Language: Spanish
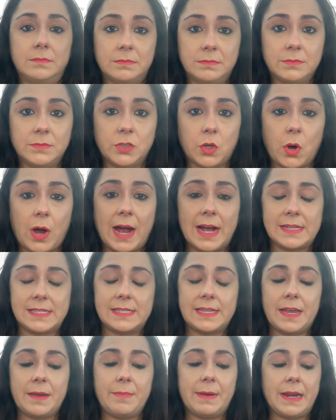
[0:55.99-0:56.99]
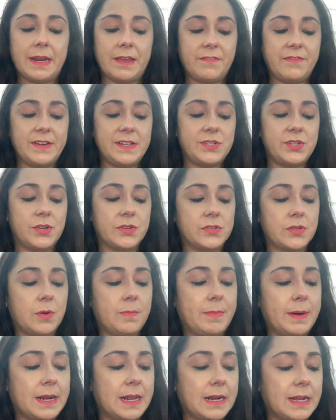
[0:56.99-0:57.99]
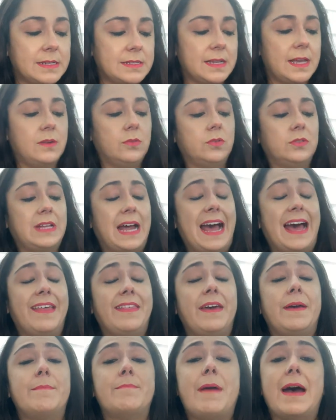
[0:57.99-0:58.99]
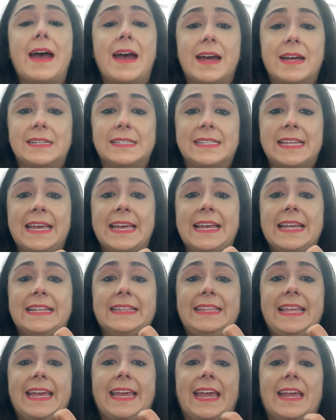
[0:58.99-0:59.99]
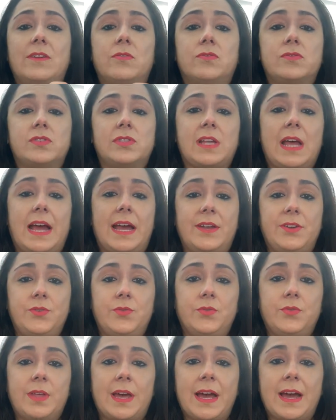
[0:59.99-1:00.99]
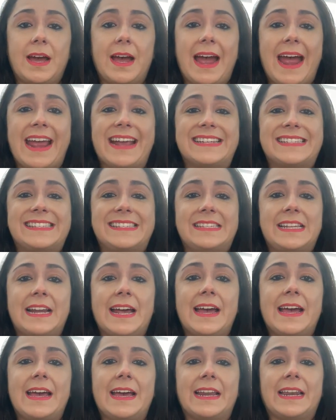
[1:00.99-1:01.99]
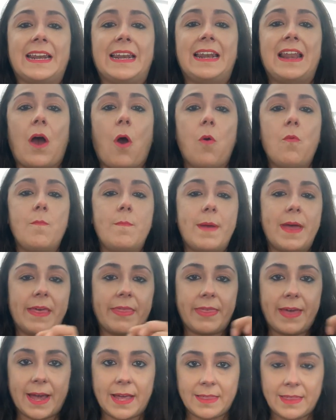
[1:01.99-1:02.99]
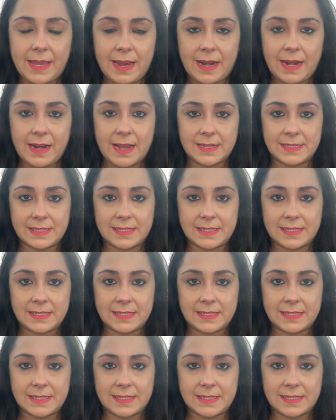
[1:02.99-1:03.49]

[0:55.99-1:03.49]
nos hace beneficiosos para la salud. Además, de que nos ayuda a extraer la humedad en las